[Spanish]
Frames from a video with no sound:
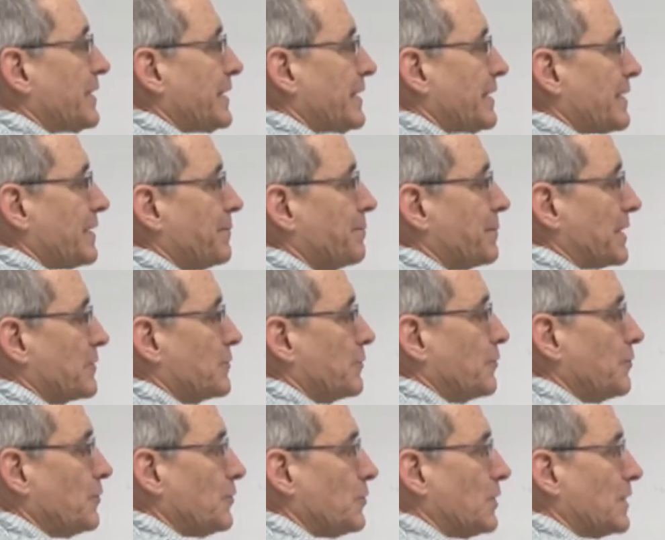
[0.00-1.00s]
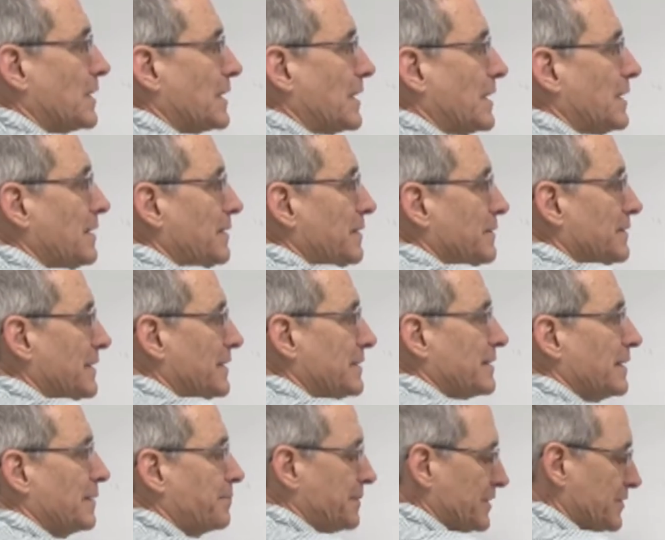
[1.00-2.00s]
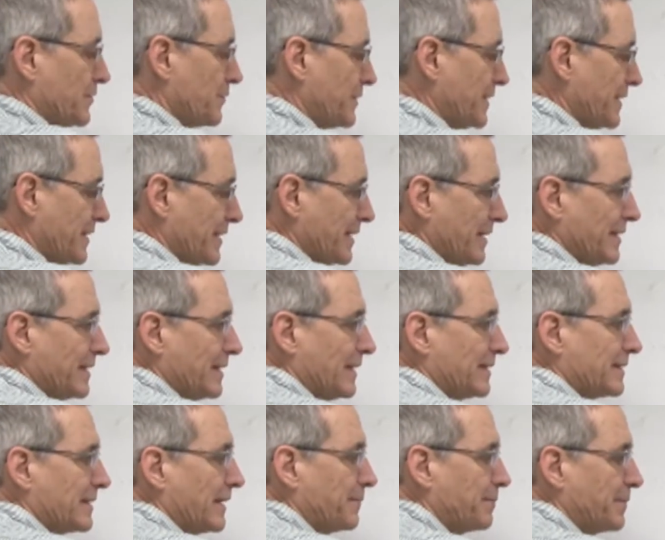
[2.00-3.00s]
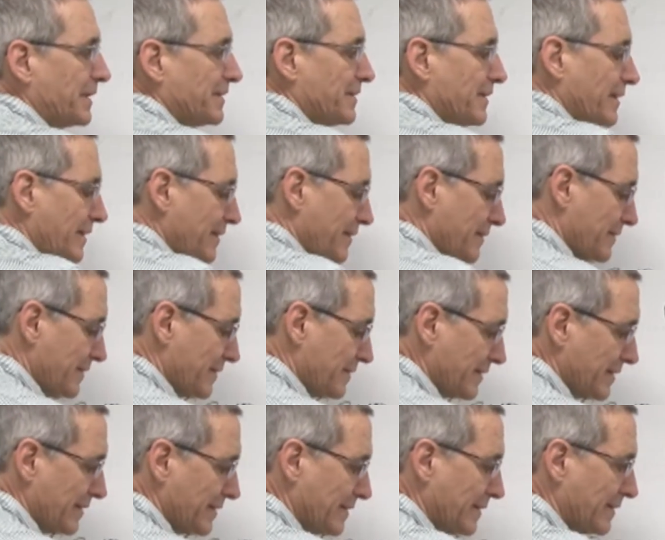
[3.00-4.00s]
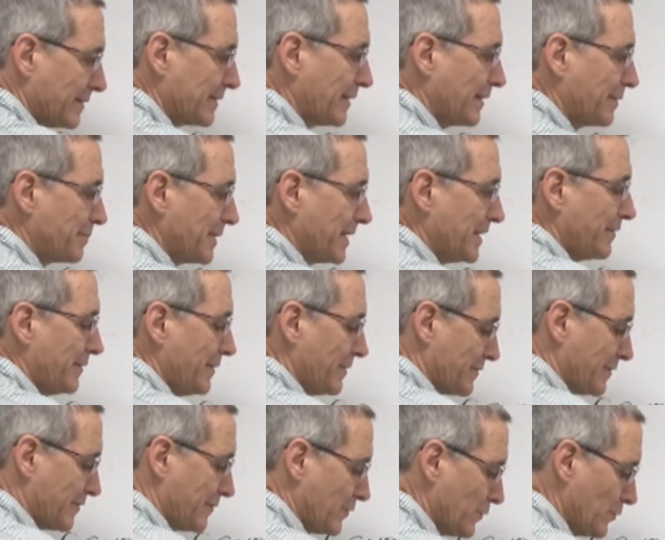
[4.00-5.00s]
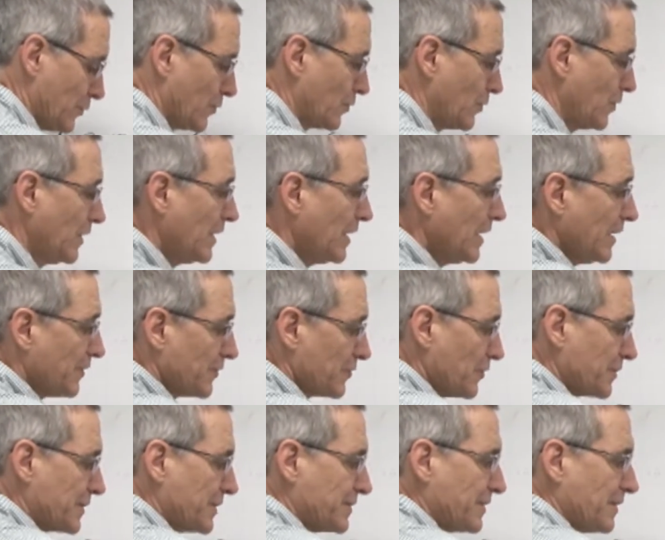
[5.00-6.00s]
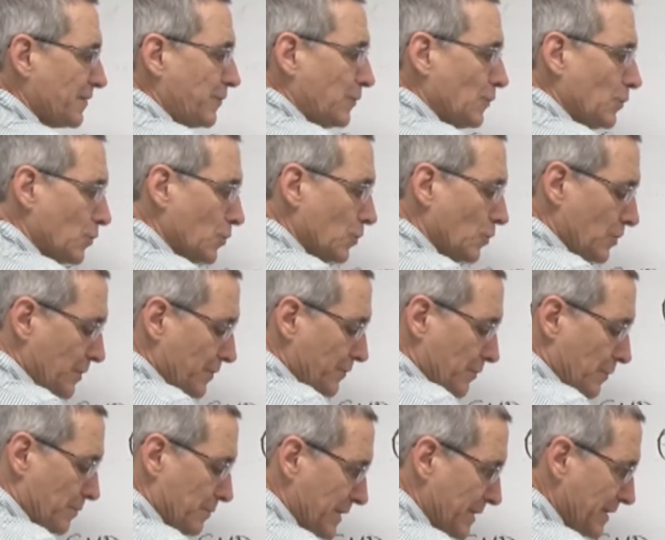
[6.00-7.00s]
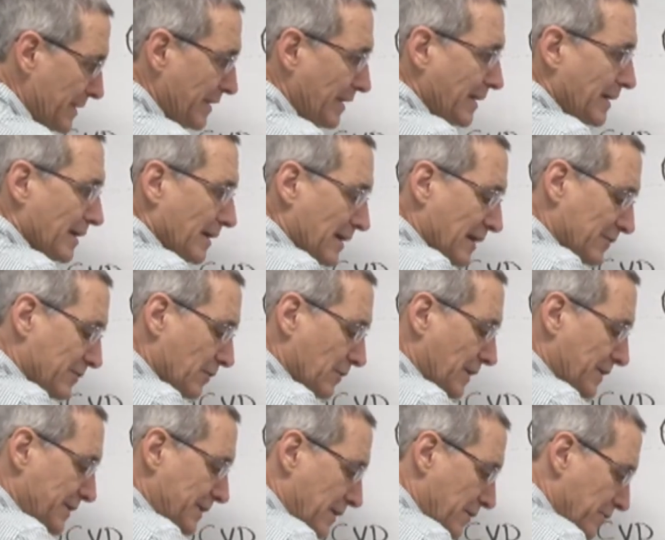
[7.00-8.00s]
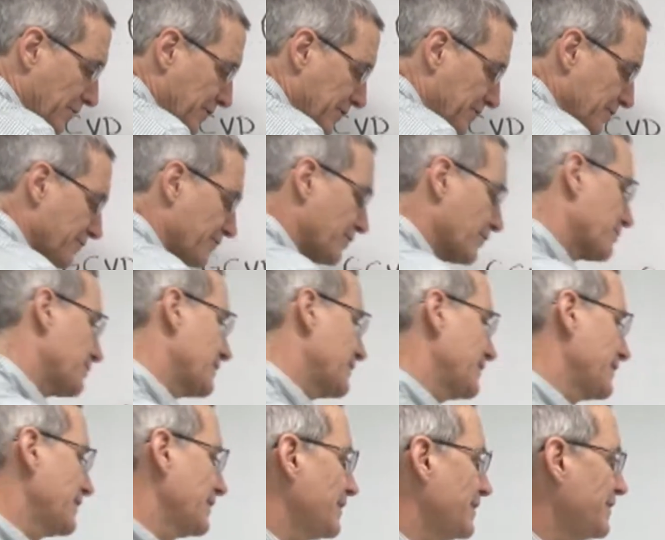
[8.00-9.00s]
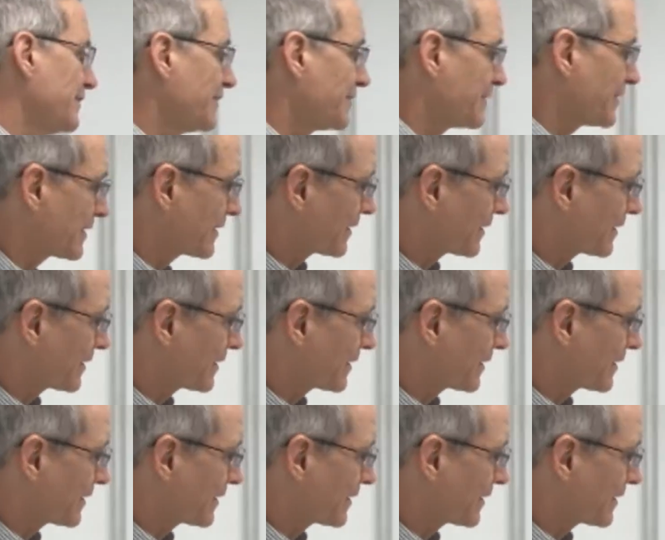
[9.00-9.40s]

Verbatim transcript: R, paso flujo acá, delta P sobre R, delta P, este, este es el delta P, este es flujo. Solo que este es flujo en forma de gasto cardíaco y este en forma de índice